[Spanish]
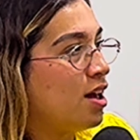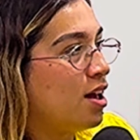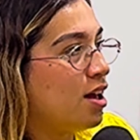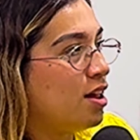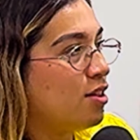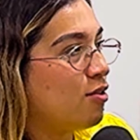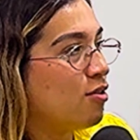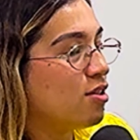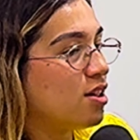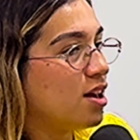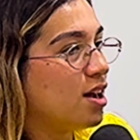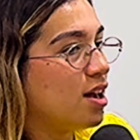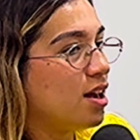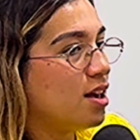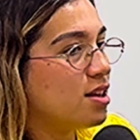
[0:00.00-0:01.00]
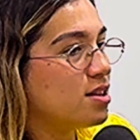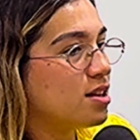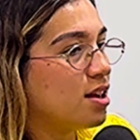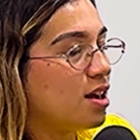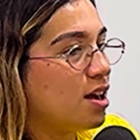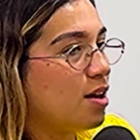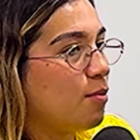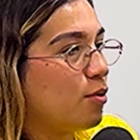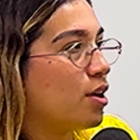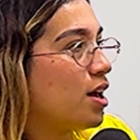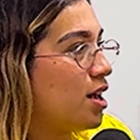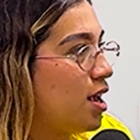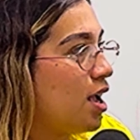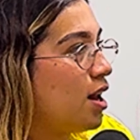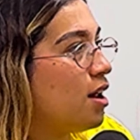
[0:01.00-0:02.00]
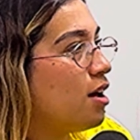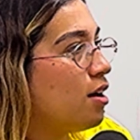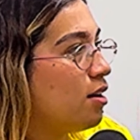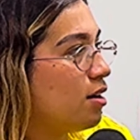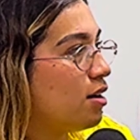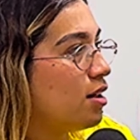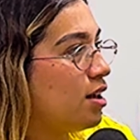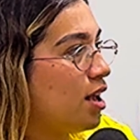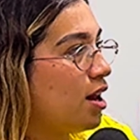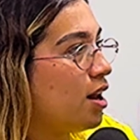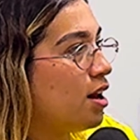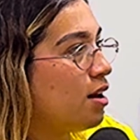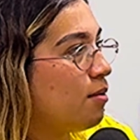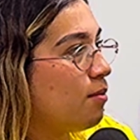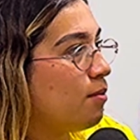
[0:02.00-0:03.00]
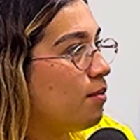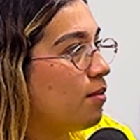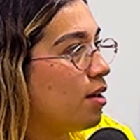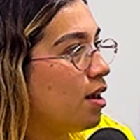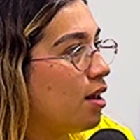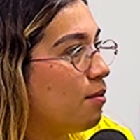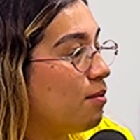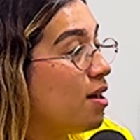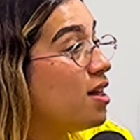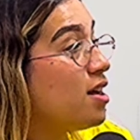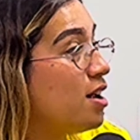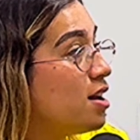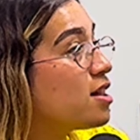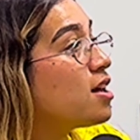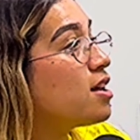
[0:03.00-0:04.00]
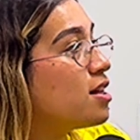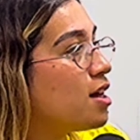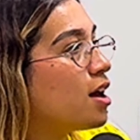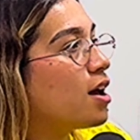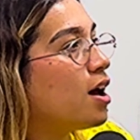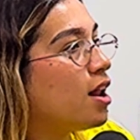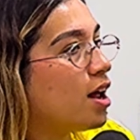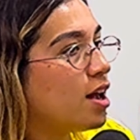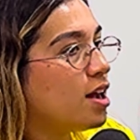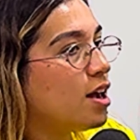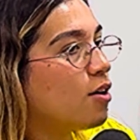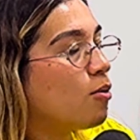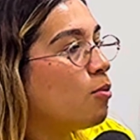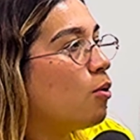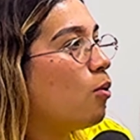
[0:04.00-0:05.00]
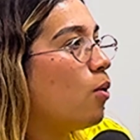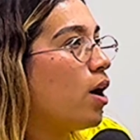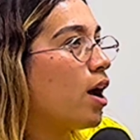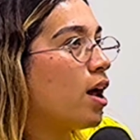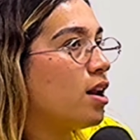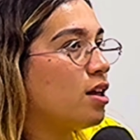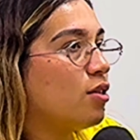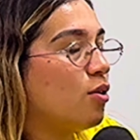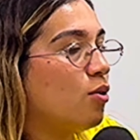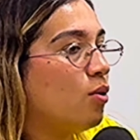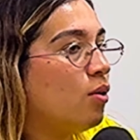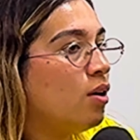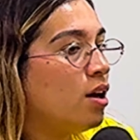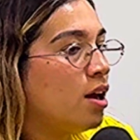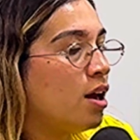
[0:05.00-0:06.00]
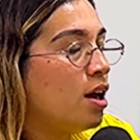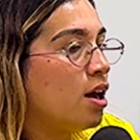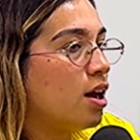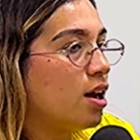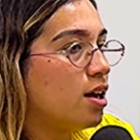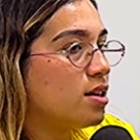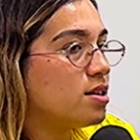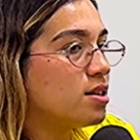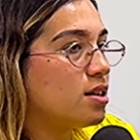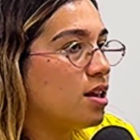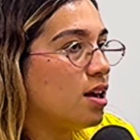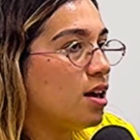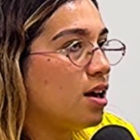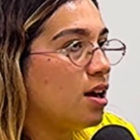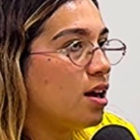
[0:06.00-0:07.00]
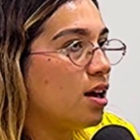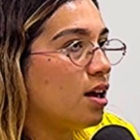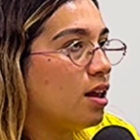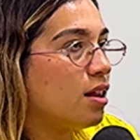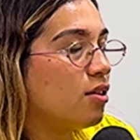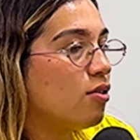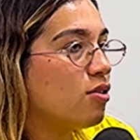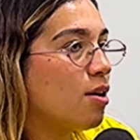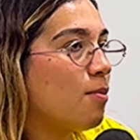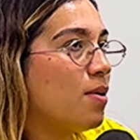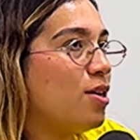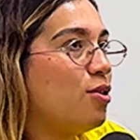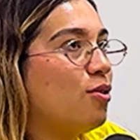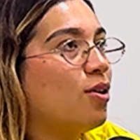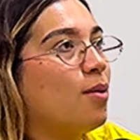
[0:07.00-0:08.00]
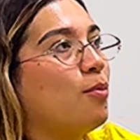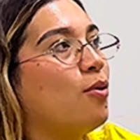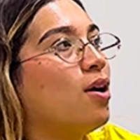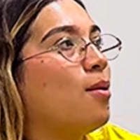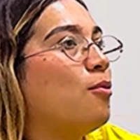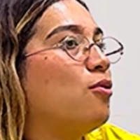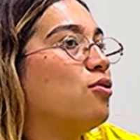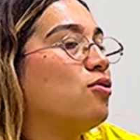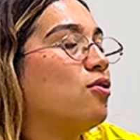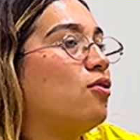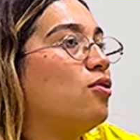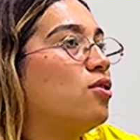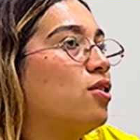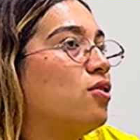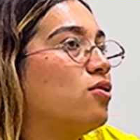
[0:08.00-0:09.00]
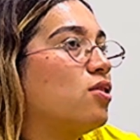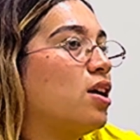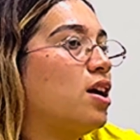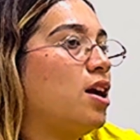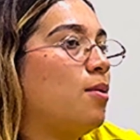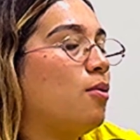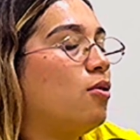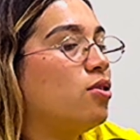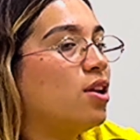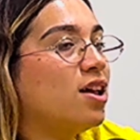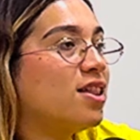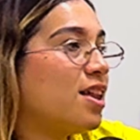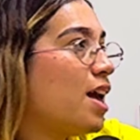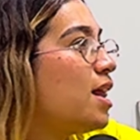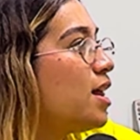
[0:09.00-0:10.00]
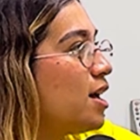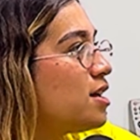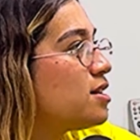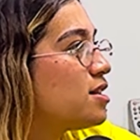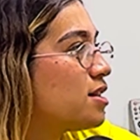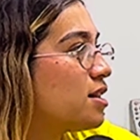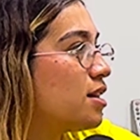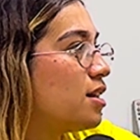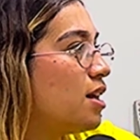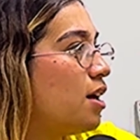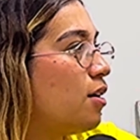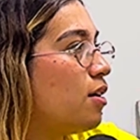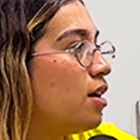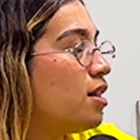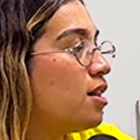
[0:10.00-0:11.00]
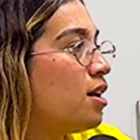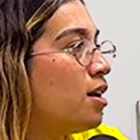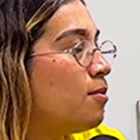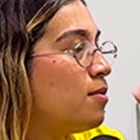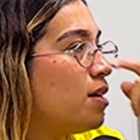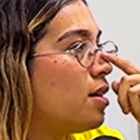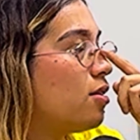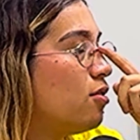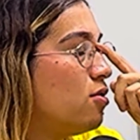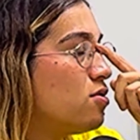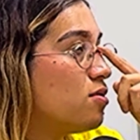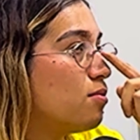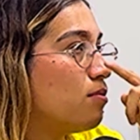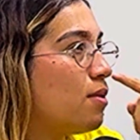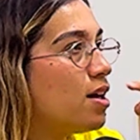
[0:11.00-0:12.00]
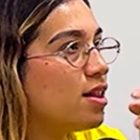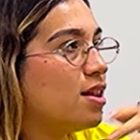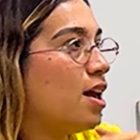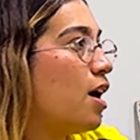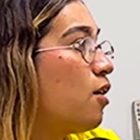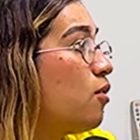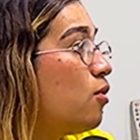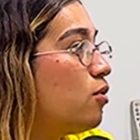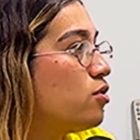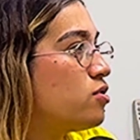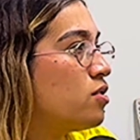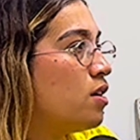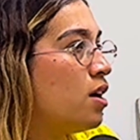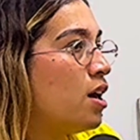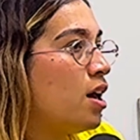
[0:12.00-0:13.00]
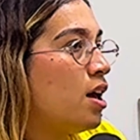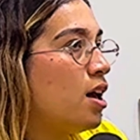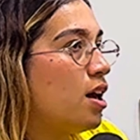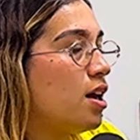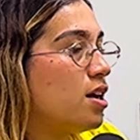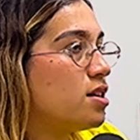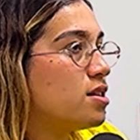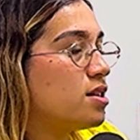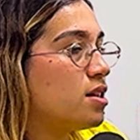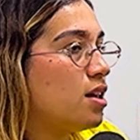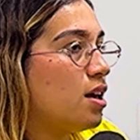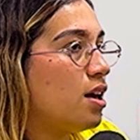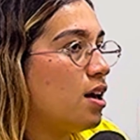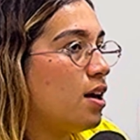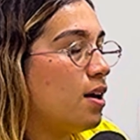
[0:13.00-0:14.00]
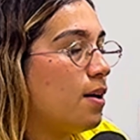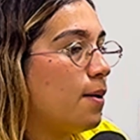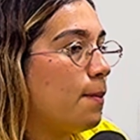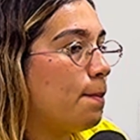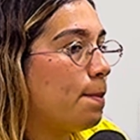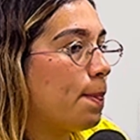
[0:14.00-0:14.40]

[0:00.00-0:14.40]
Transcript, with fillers: Entonces, eh, porque quieren, quieren medirse. checar ahí cómo juegan y todo. Este, nos han pedido que pongamos otros otras sedes de entrenamientos más lejos. Este,